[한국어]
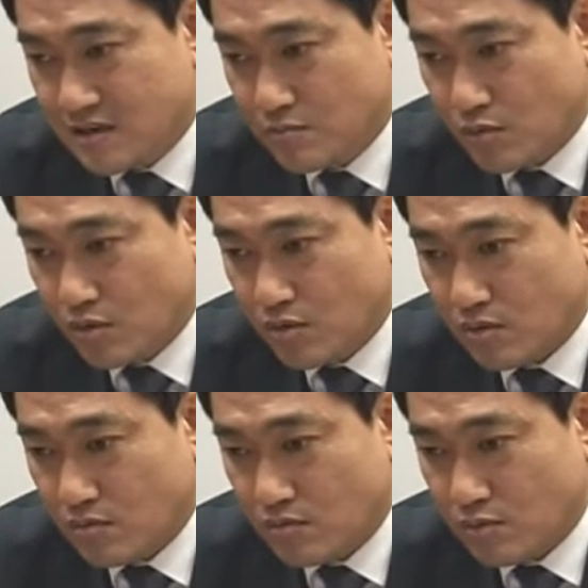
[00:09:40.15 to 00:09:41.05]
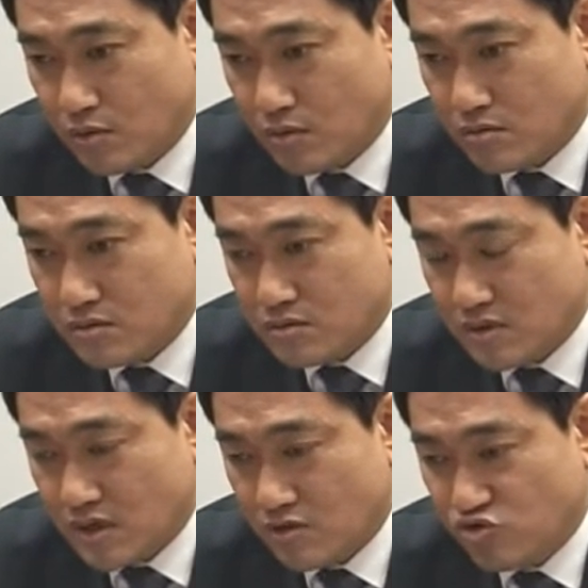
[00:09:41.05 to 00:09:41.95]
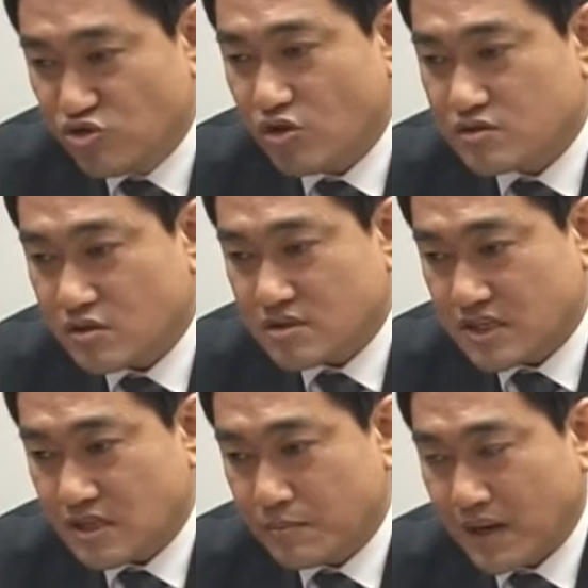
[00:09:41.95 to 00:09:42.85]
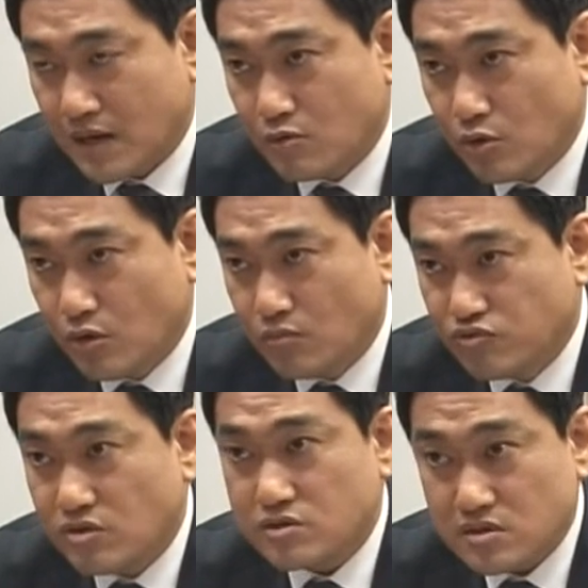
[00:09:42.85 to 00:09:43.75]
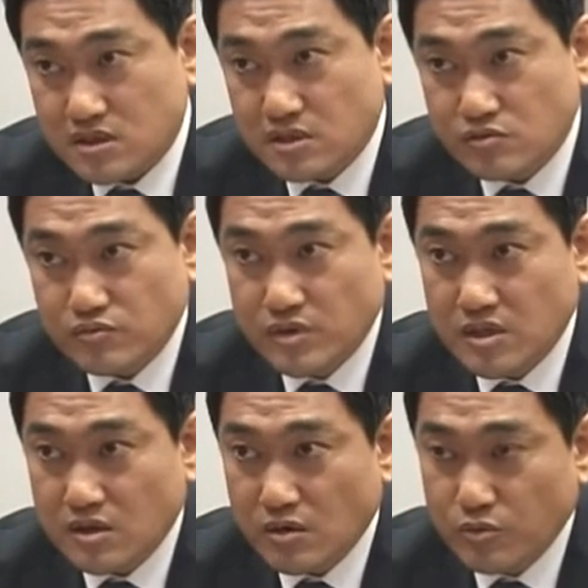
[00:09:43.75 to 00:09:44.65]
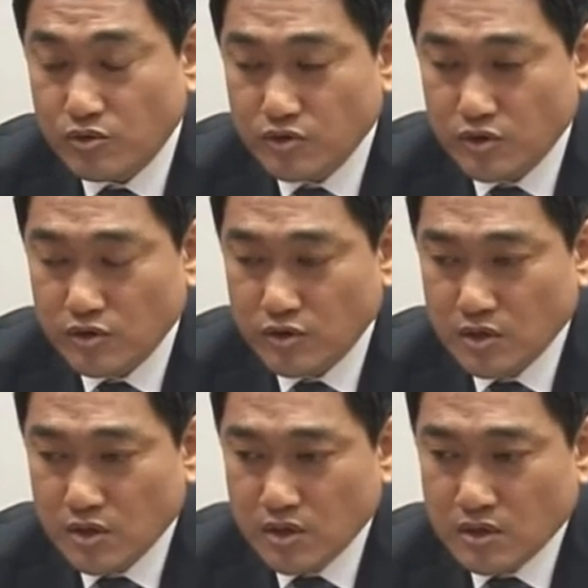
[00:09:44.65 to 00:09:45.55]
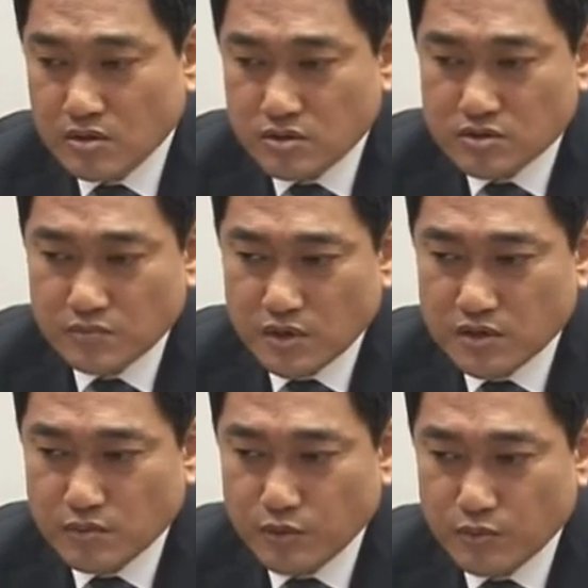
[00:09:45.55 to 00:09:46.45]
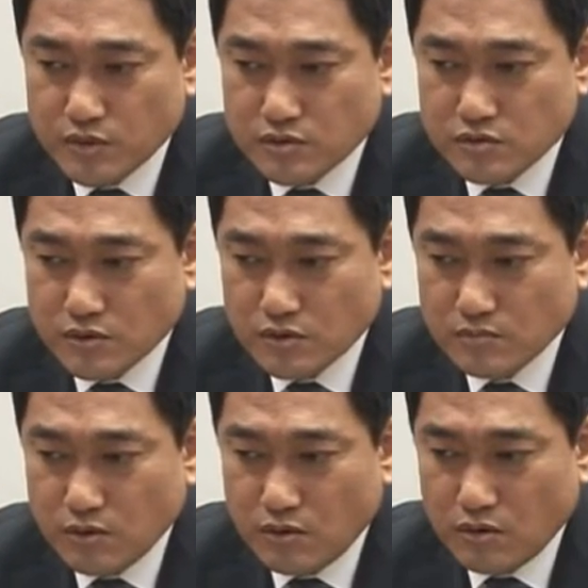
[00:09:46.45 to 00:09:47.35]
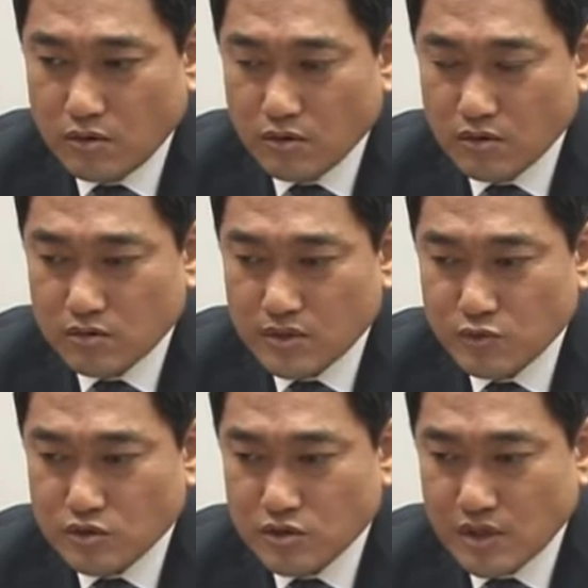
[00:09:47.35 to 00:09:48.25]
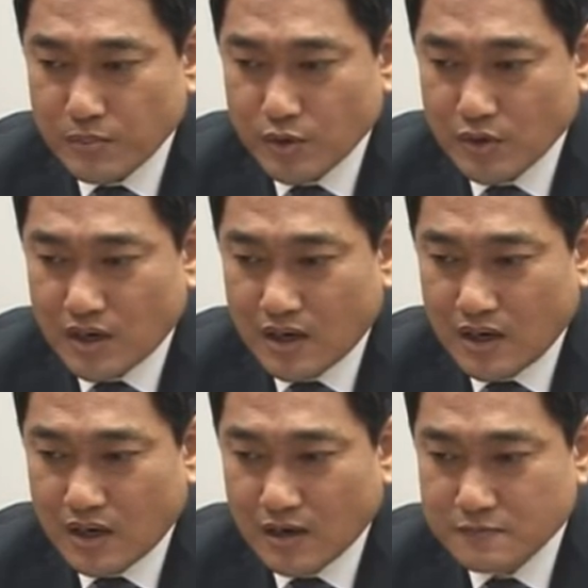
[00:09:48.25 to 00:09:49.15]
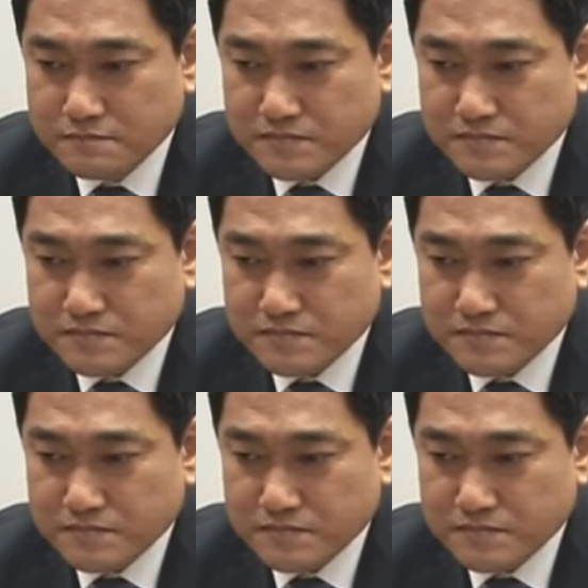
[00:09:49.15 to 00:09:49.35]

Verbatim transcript: 뭐, 뭐 이렇게 유형적 재산 말고 무형적 재산도 분명히 있다고 보고요. 그런 측면에서 보면은 저는 뭐 김동철 대표가